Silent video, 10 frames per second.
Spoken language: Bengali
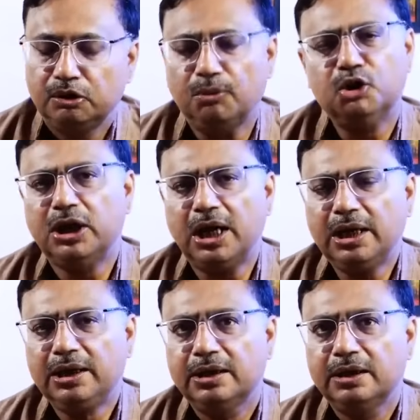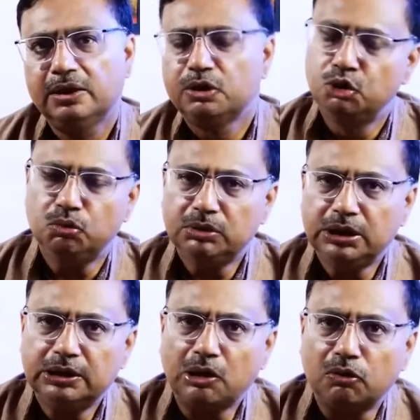নমস্কার
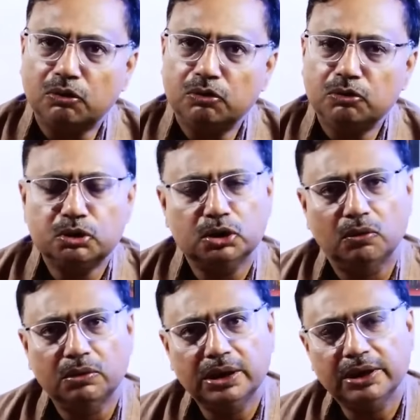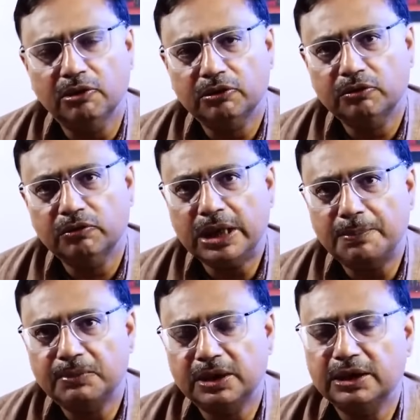যুক্তি তর্ক সঙ্গে অর্কই
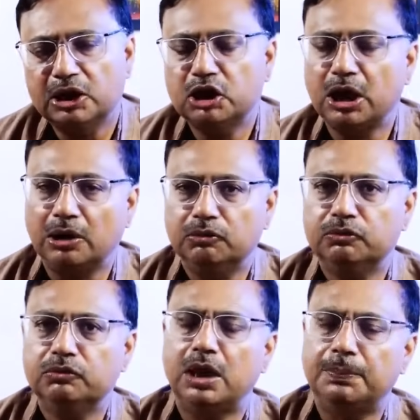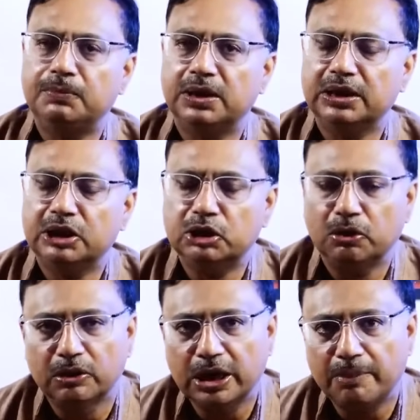আপনাদের স্বাগত আপনাদের
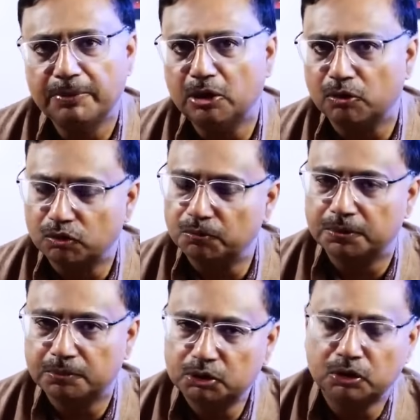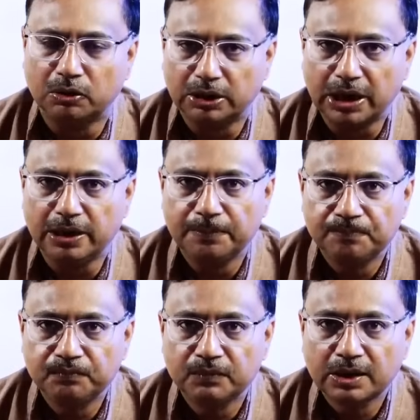সঙ্গে আমি অর্কপ্রভ সরকার
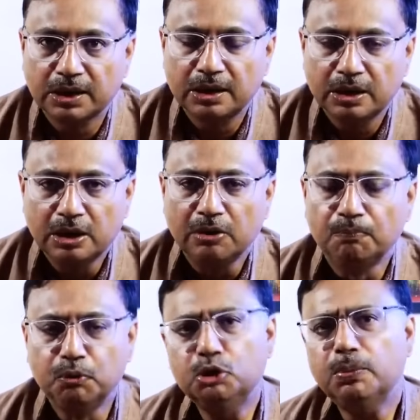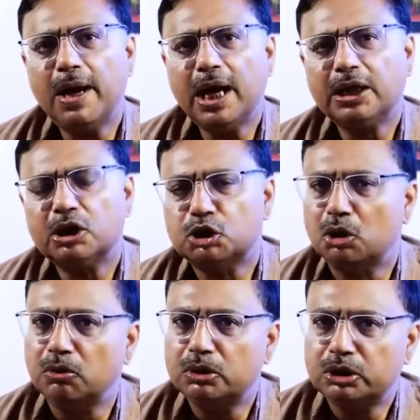বুধবার
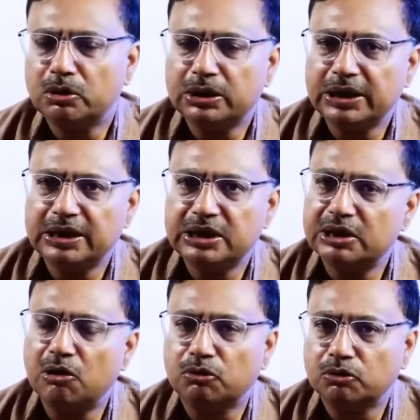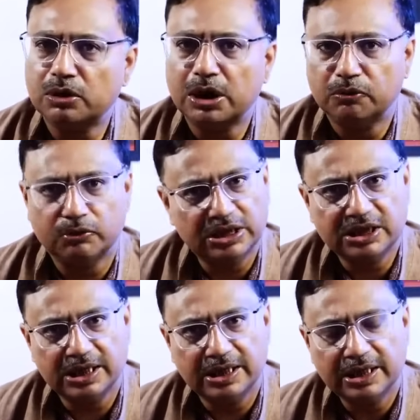সংসদে যে ঘটনা
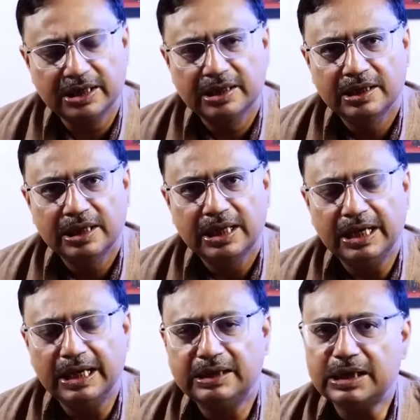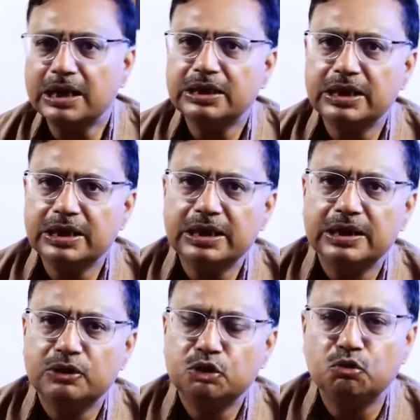ঘটেছে এটা যে
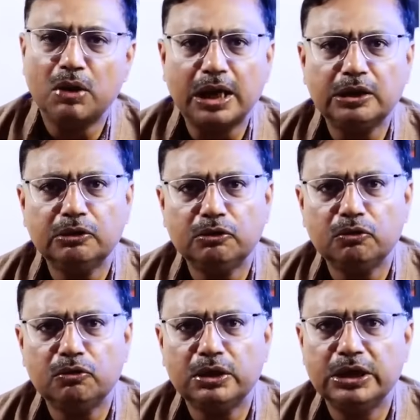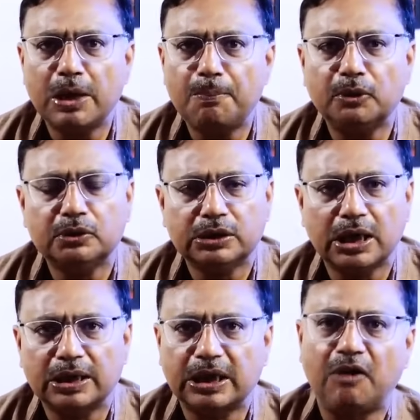চূড়ান্ত
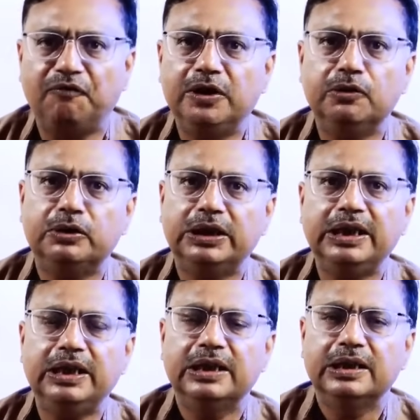নিরাপত্তার গাফিলতি